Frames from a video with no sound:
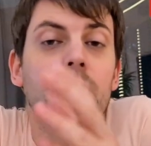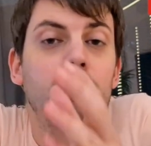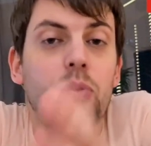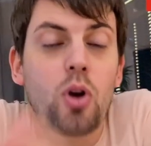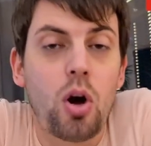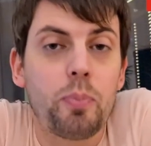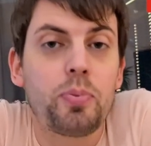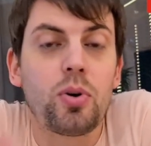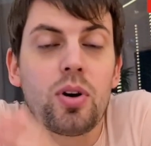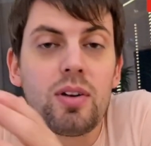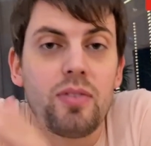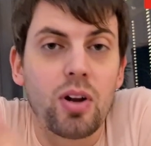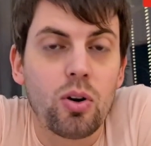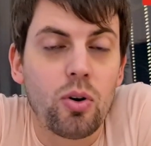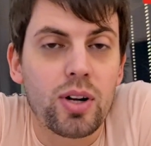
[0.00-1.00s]
Proprio
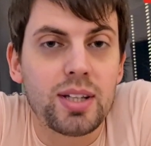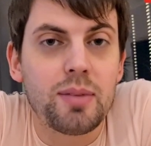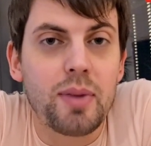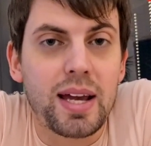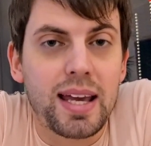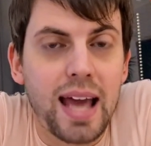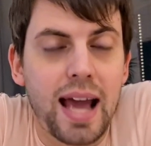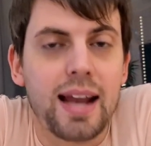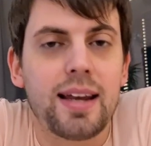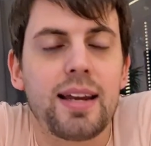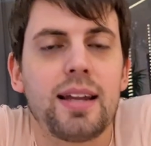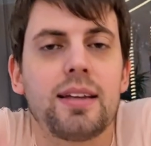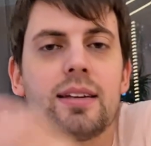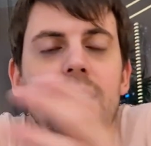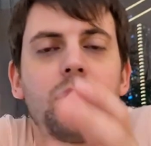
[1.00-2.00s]
il valore di
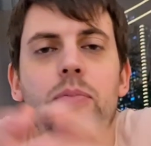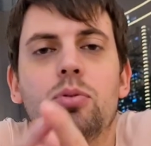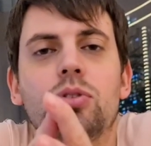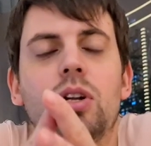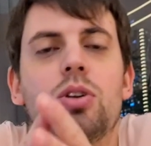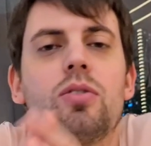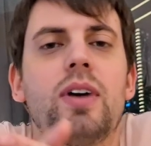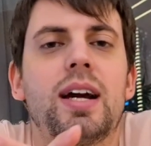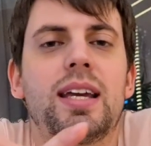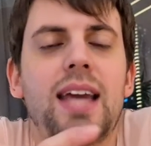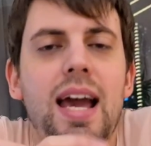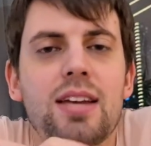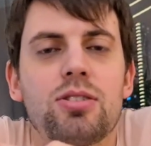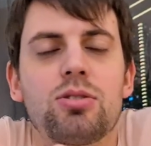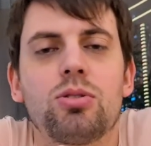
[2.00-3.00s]
McKenny, che appunto la Juve ha
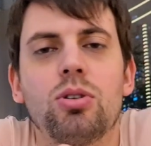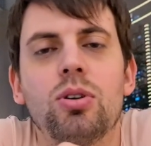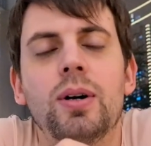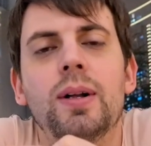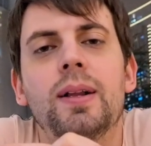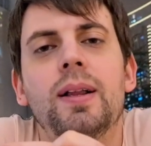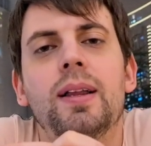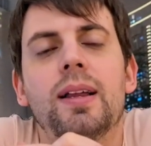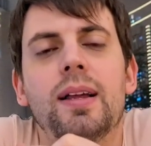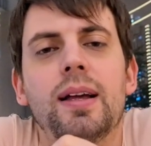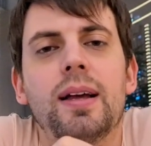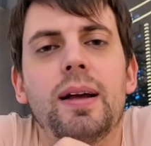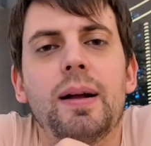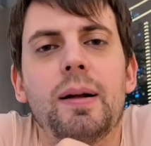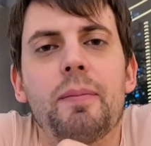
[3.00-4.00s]
chiesto
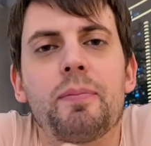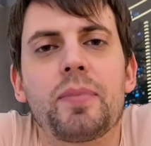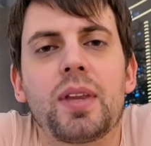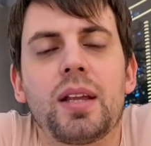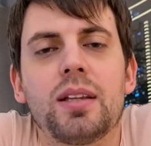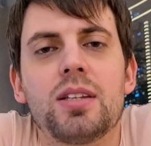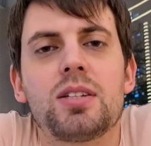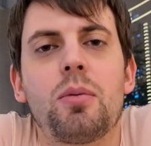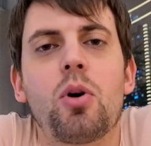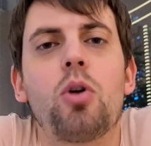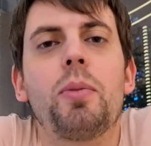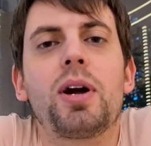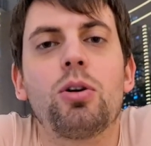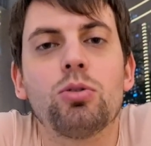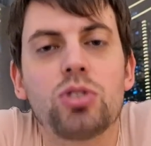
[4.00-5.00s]
ehm, diciamo
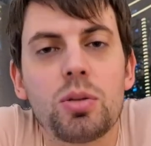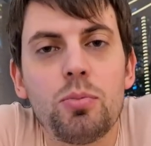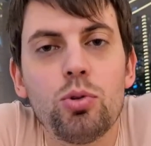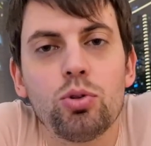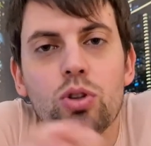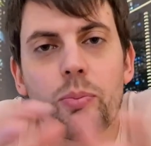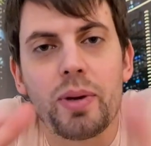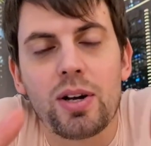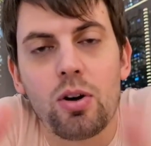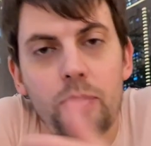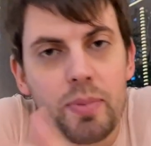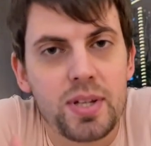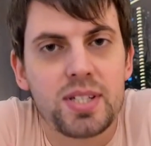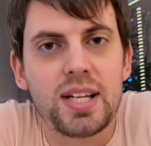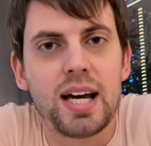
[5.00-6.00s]
come contributo per
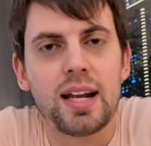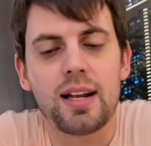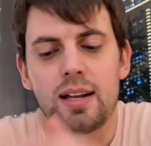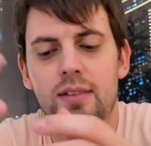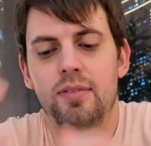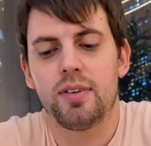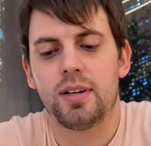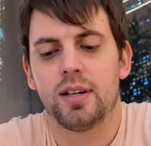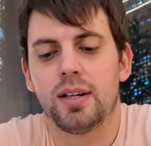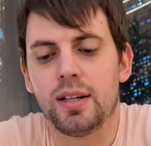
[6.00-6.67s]
compensare il,